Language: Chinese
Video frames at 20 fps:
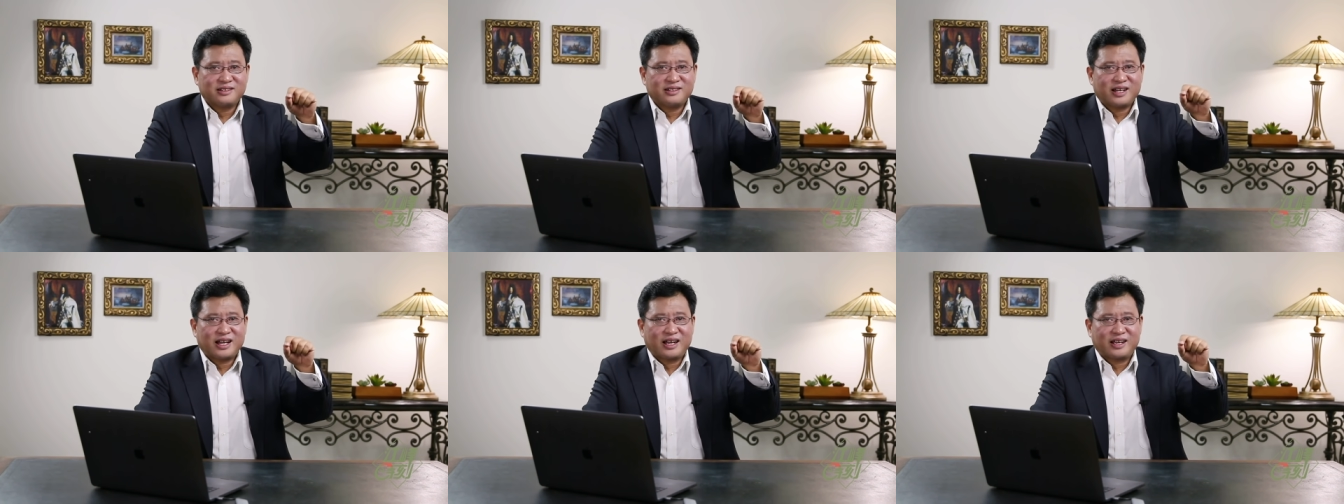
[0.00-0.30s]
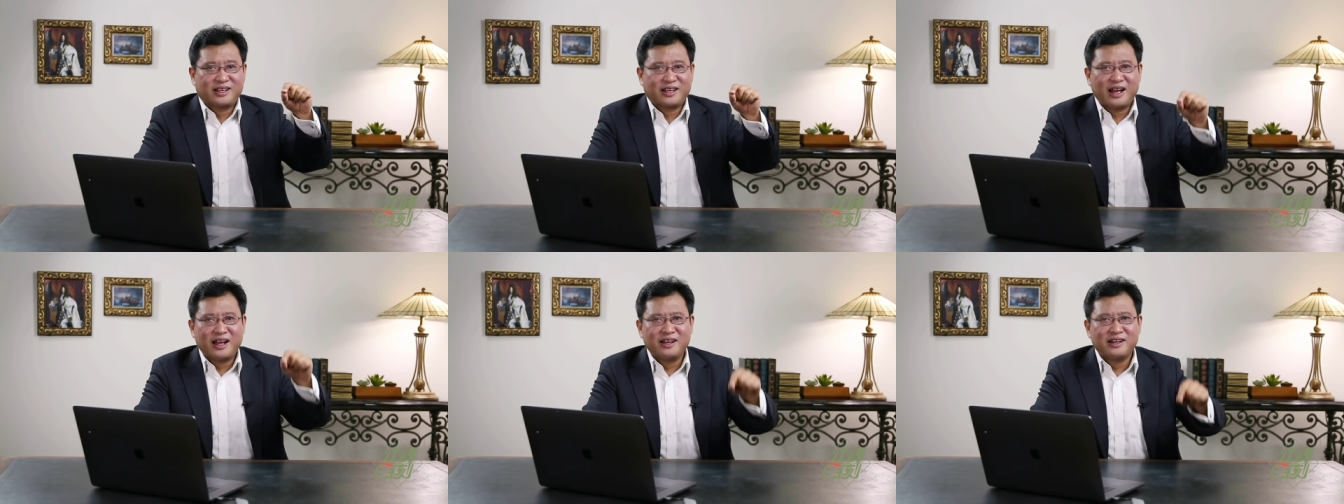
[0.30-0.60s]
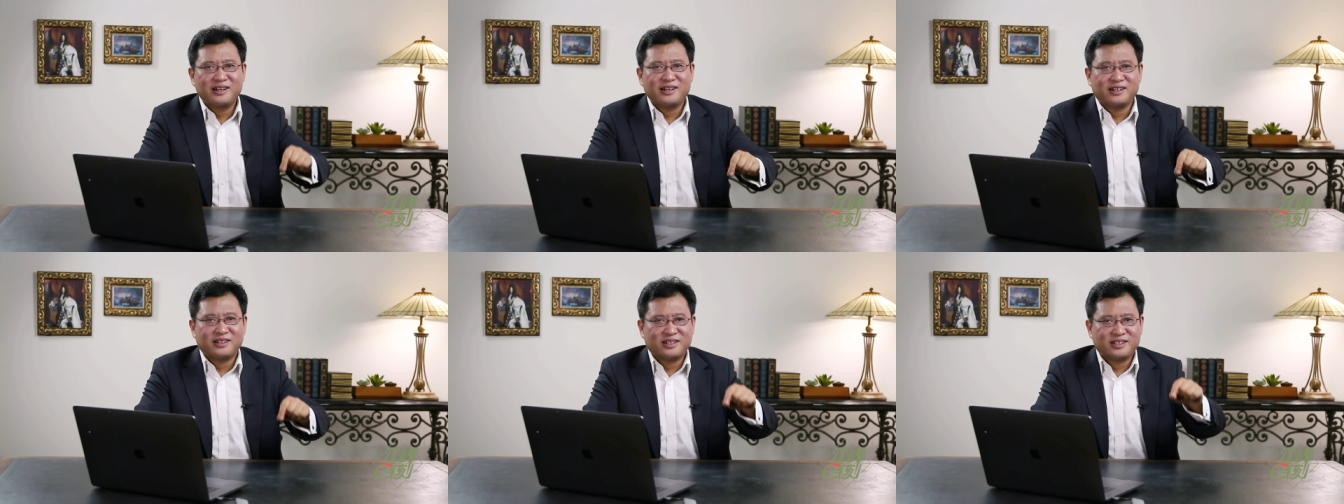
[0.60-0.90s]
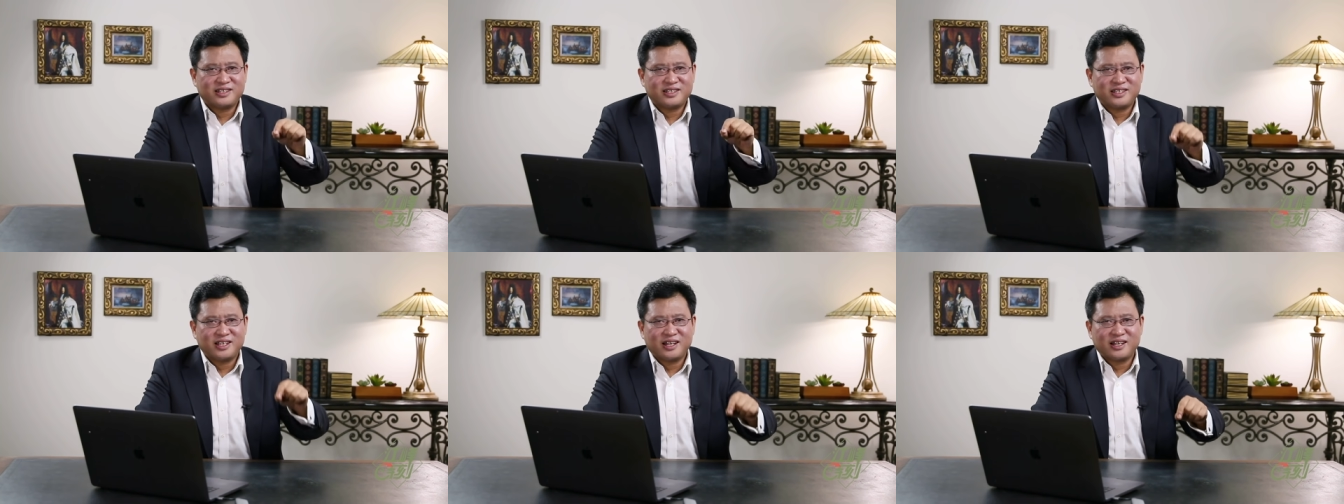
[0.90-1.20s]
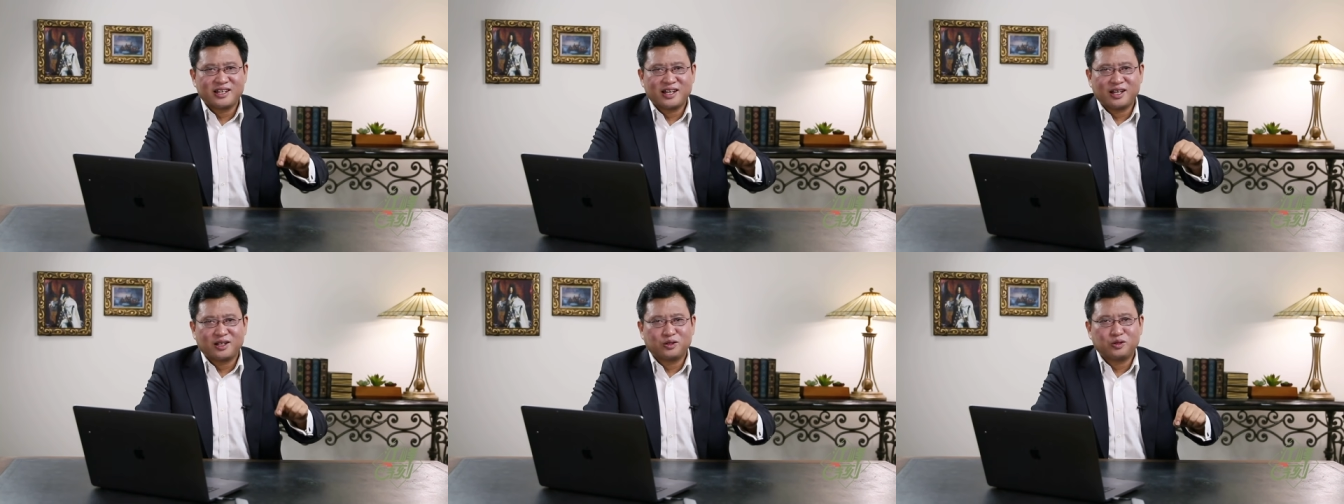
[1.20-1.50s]
啊干涸的
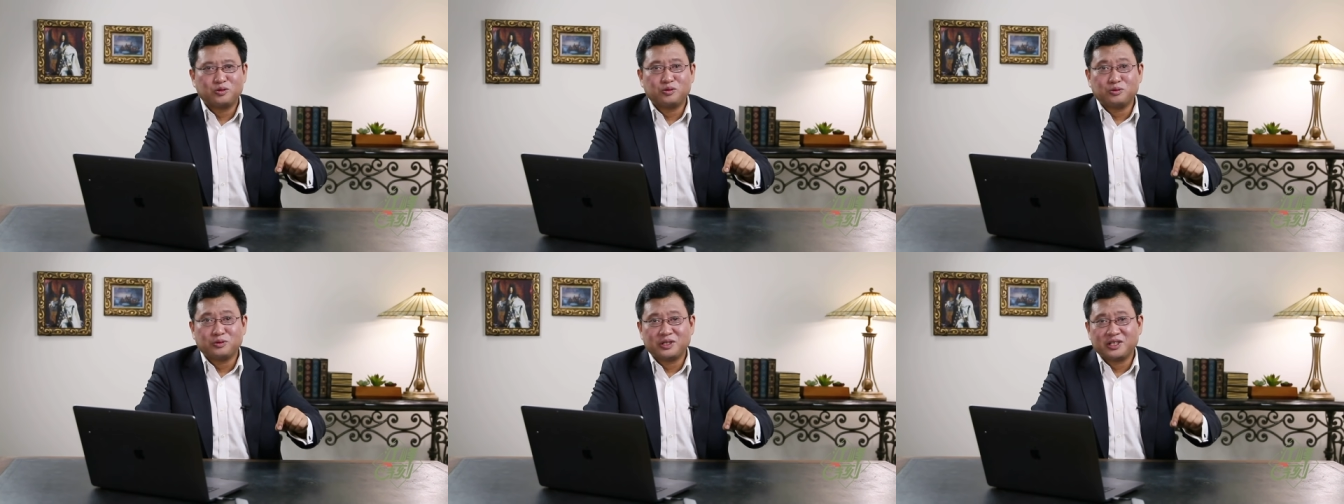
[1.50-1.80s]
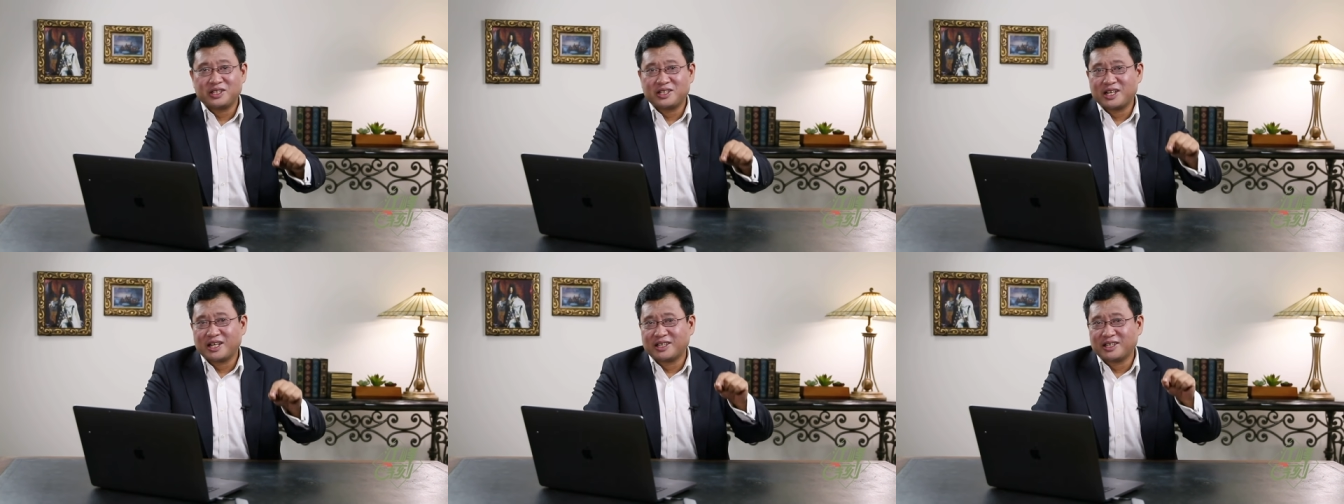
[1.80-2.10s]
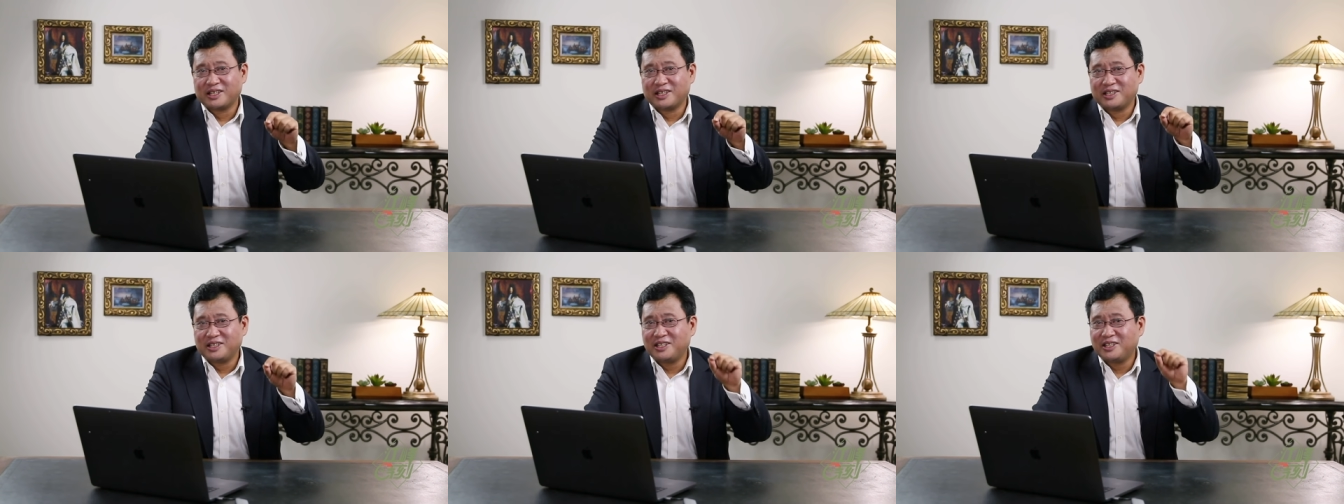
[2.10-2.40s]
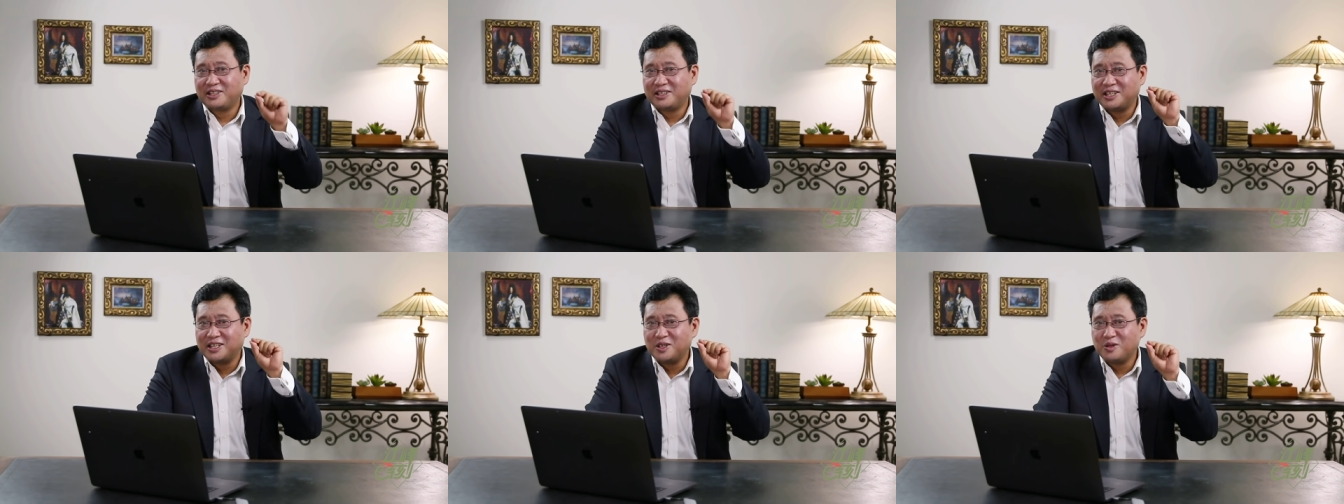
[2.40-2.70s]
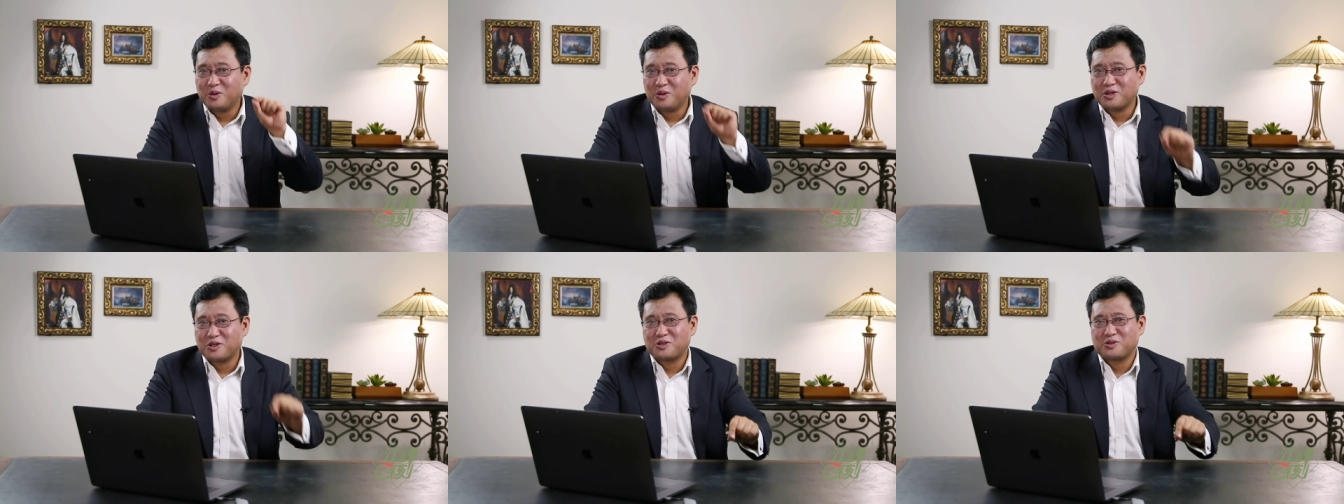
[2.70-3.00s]
香港土地上的一
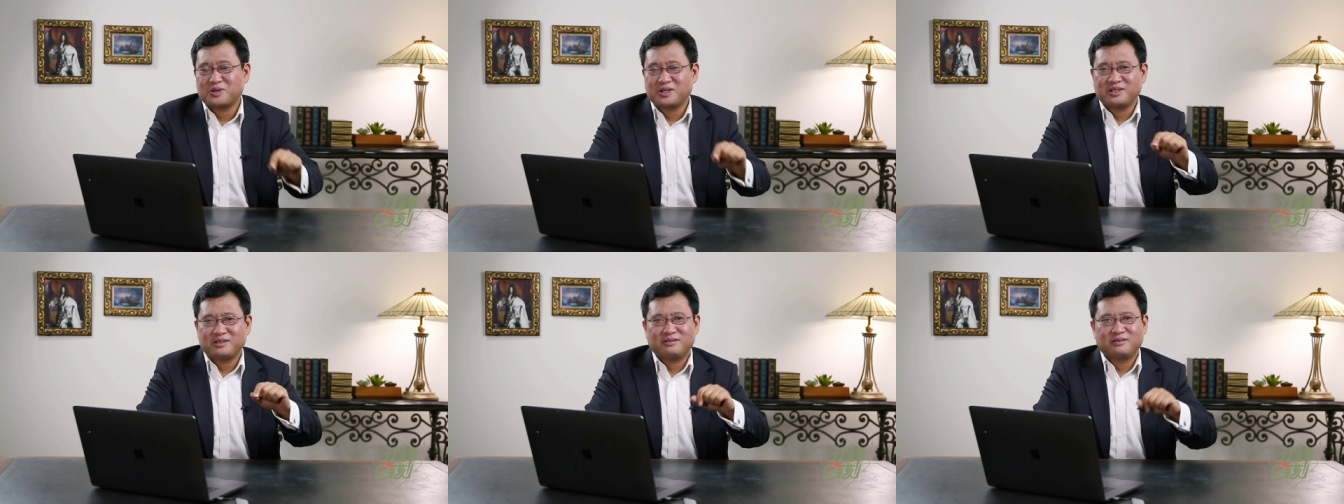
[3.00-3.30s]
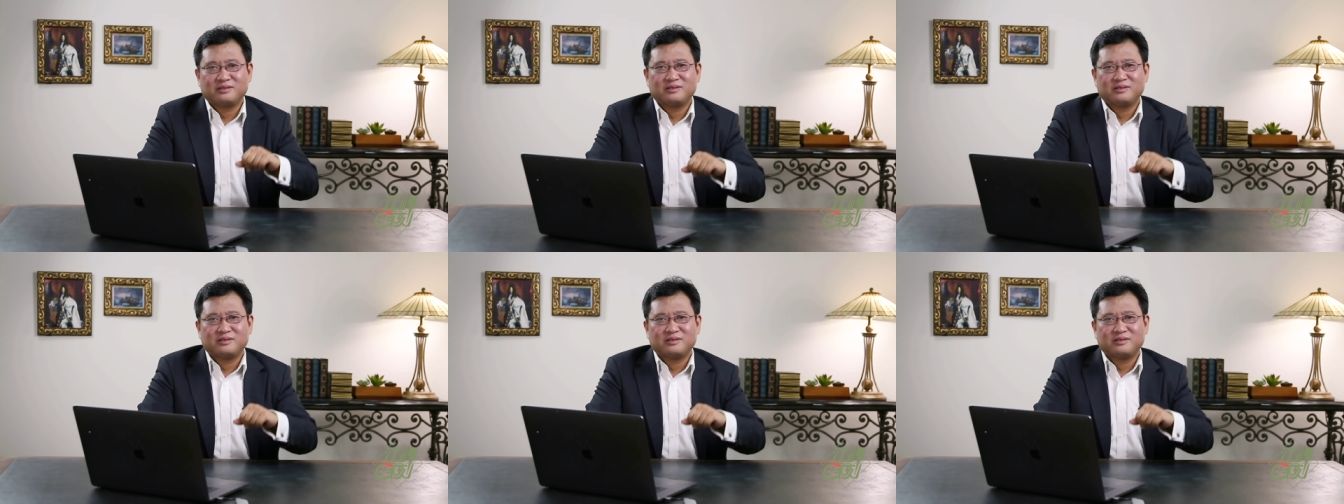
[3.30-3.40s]
滴雨水，